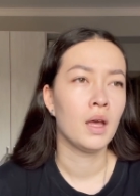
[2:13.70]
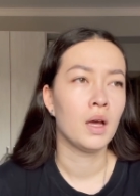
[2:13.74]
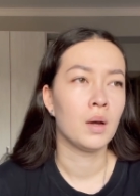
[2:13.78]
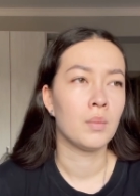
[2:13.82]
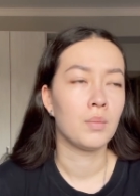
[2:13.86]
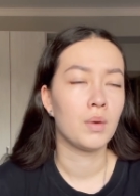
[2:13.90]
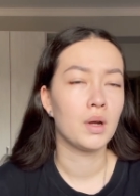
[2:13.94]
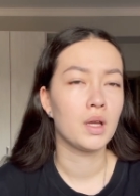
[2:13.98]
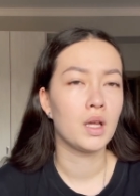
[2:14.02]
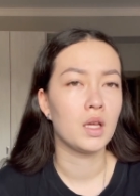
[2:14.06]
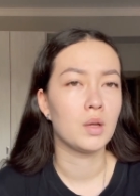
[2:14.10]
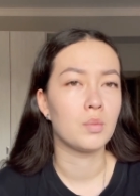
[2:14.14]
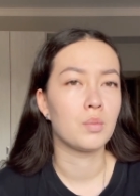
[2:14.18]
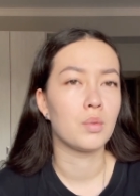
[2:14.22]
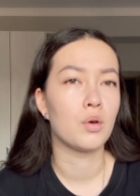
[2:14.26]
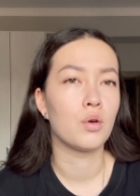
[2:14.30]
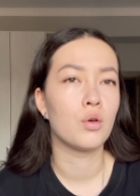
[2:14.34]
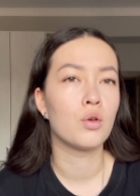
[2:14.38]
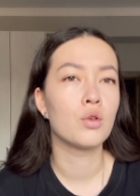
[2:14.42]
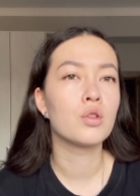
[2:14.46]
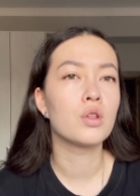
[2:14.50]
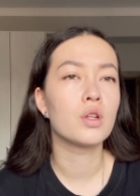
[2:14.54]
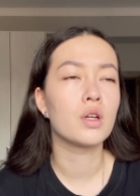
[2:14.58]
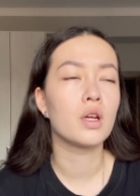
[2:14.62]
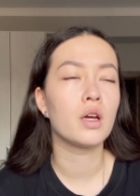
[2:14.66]
моя
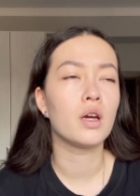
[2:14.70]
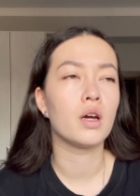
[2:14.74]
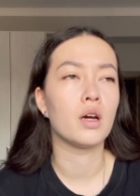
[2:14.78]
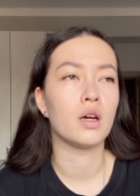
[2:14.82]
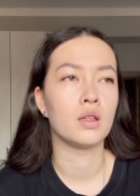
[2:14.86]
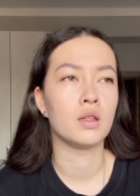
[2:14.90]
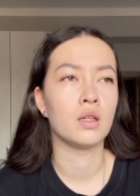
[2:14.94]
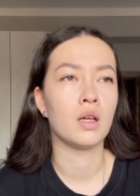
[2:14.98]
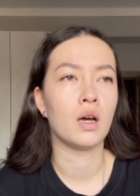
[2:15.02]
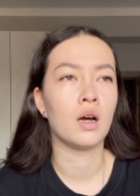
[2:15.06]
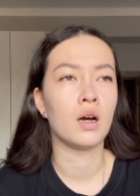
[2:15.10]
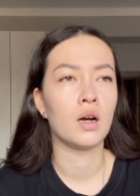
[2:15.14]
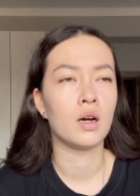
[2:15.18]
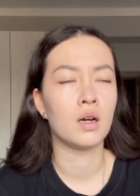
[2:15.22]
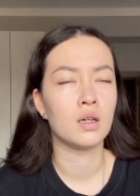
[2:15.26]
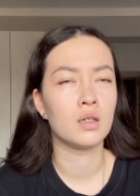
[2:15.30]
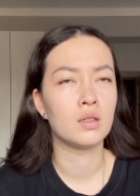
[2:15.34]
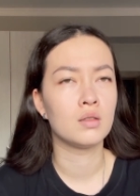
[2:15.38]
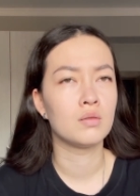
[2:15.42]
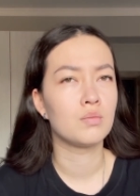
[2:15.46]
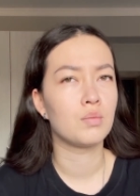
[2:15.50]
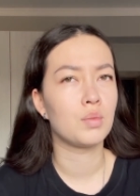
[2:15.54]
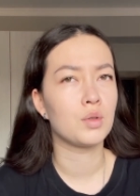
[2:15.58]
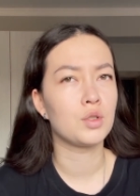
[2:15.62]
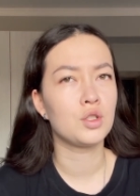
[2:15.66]
ипохондрия, она
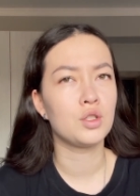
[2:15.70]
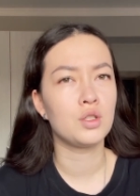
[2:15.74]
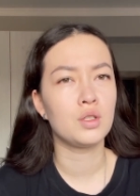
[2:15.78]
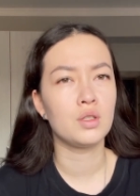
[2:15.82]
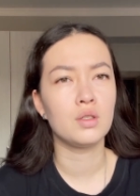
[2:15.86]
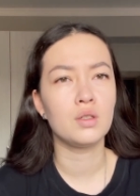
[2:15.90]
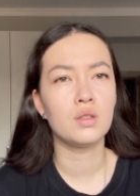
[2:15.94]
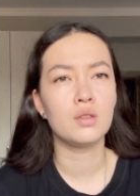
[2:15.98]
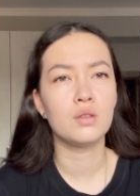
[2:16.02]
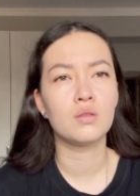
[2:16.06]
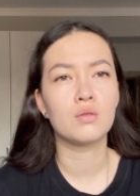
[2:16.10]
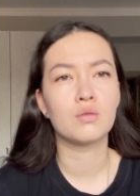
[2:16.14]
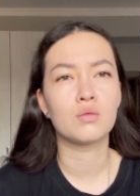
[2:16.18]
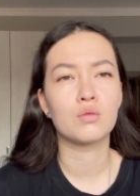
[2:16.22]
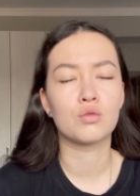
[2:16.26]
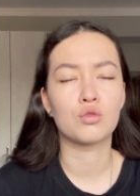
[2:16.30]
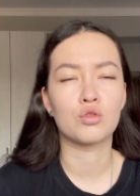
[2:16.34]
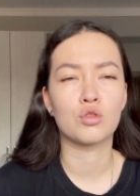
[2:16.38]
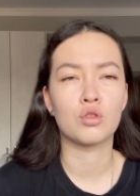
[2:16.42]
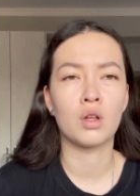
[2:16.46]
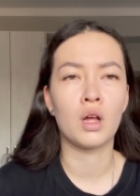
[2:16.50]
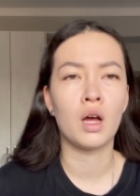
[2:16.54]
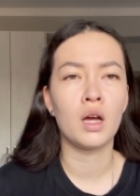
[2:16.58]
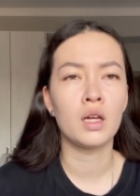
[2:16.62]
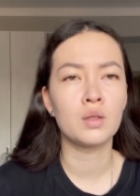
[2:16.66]
почти
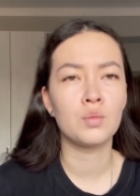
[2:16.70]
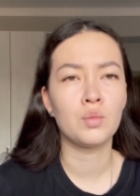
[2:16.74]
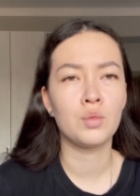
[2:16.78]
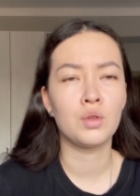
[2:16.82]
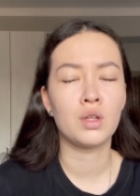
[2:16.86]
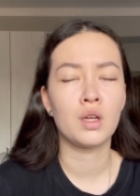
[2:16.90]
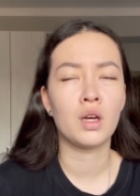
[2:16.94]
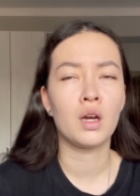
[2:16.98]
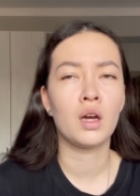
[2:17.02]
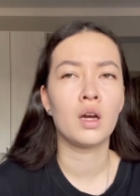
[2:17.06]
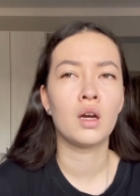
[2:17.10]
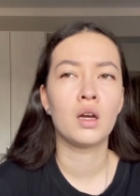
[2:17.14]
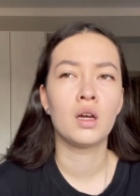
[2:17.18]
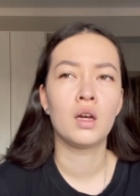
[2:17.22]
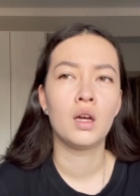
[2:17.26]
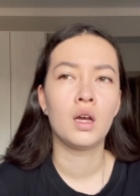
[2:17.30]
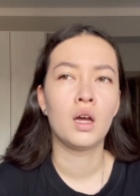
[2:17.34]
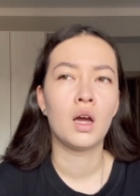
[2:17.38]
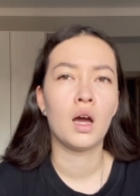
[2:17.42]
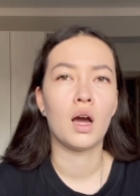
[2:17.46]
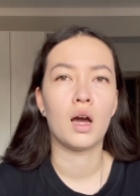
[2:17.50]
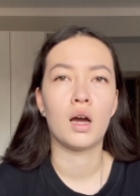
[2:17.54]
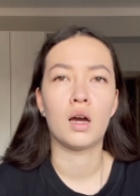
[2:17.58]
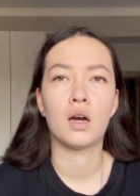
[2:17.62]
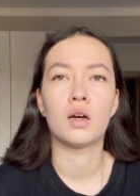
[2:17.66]
ушла от меня,
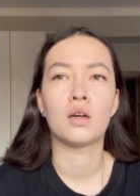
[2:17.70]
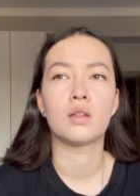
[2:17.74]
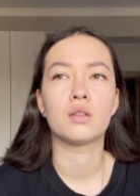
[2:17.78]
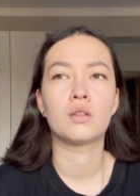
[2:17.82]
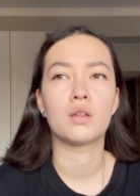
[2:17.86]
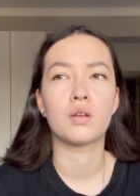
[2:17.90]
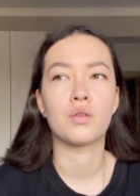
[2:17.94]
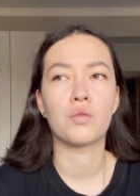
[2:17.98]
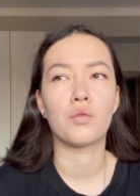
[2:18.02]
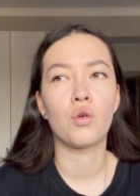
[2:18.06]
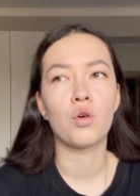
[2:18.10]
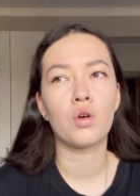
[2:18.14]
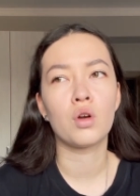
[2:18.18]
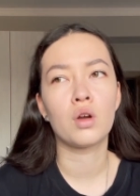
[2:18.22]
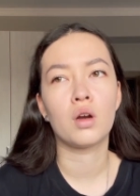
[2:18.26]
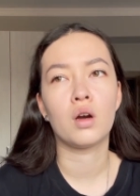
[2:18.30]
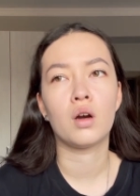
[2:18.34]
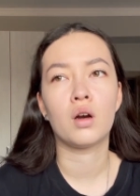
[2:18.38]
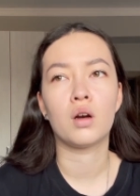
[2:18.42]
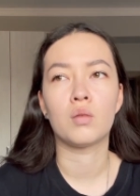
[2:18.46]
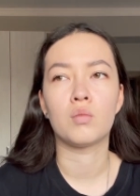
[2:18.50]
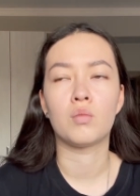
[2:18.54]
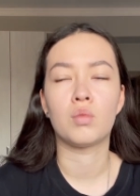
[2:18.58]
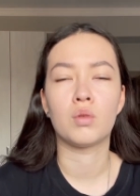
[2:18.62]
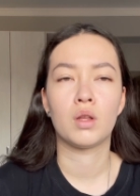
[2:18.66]
а
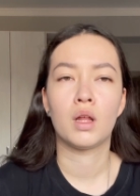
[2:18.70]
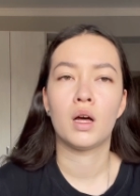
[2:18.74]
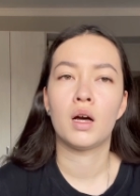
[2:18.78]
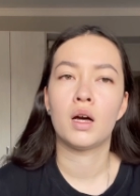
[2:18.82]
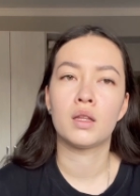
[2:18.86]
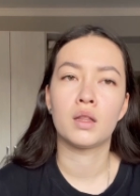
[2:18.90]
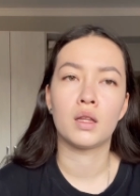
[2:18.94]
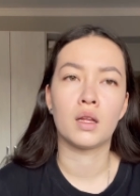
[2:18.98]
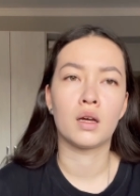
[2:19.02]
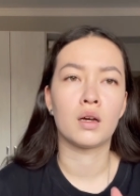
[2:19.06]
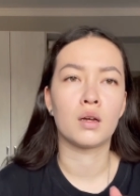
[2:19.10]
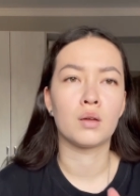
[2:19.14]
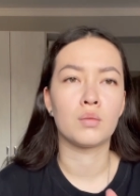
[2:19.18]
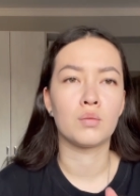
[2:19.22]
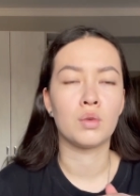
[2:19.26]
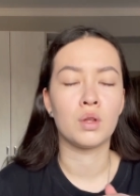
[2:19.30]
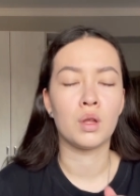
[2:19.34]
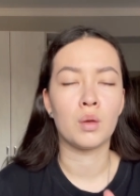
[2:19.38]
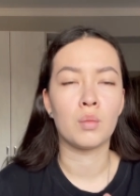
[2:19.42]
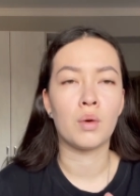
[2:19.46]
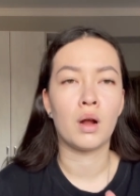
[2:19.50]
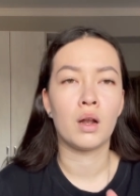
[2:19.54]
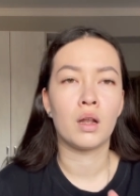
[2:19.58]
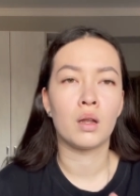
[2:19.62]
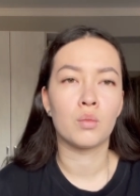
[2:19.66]
тревога была на
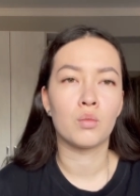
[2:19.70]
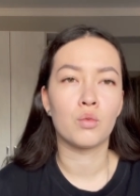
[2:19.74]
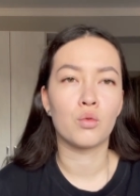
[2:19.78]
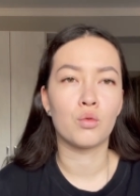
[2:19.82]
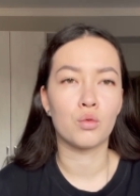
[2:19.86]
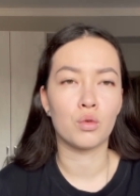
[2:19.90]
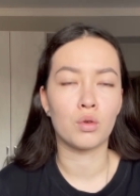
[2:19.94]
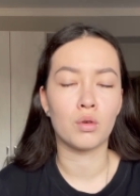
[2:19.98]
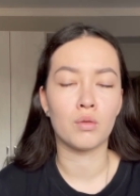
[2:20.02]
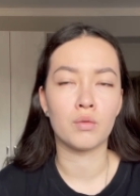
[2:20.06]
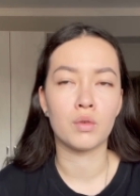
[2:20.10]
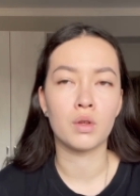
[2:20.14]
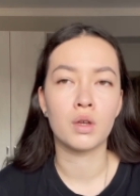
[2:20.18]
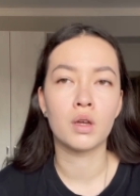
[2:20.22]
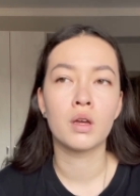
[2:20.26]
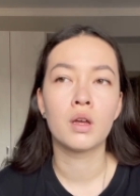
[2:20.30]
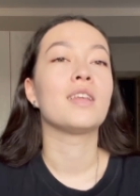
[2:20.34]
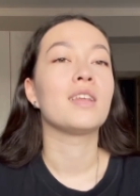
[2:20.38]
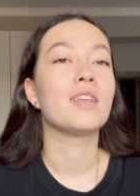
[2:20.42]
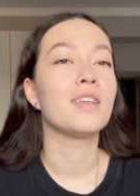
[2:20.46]
минимальном уровне.